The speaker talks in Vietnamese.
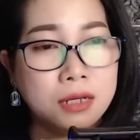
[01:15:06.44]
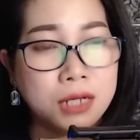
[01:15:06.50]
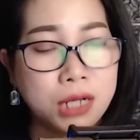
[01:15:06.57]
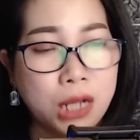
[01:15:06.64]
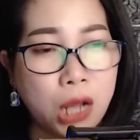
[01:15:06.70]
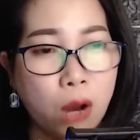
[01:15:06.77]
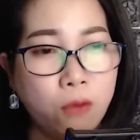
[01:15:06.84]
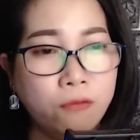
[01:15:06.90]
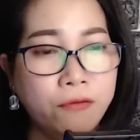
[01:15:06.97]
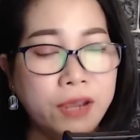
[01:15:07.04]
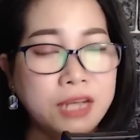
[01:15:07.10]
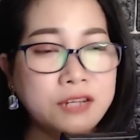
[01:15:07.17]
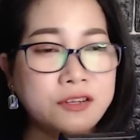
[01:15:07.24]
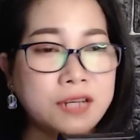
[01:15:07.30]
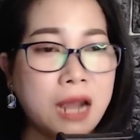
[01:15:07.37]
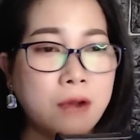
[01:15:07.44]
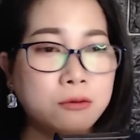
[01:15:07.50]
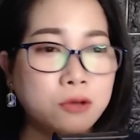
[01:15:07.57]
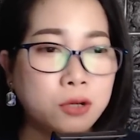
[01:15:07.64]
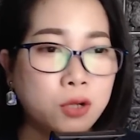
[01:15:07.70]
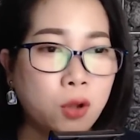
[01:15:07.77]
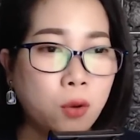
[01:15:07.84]
"Cậu Viễn sao
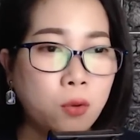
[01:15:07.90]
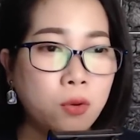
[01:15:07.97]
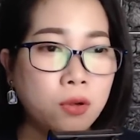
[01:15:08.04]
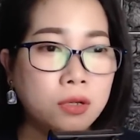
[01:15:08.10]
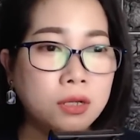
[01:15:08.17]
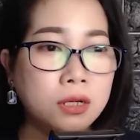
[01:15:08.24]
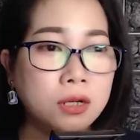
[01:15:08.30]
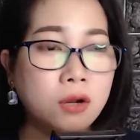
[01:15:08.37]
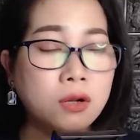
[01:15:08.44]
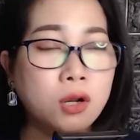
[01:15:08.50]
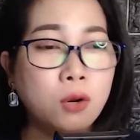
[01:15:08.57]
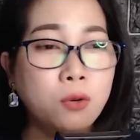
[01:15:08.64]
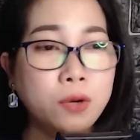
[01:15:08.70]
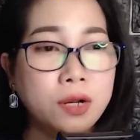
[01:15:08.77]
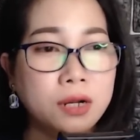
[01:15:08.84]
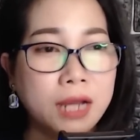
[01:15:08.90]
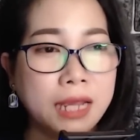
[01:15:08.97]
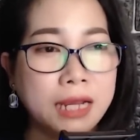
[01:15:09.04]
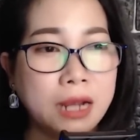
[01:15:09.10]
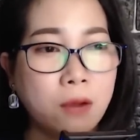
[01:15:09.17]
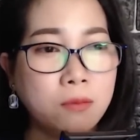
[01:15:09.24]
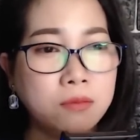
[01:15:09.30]
rồi cụ? Có cứu được hay không?"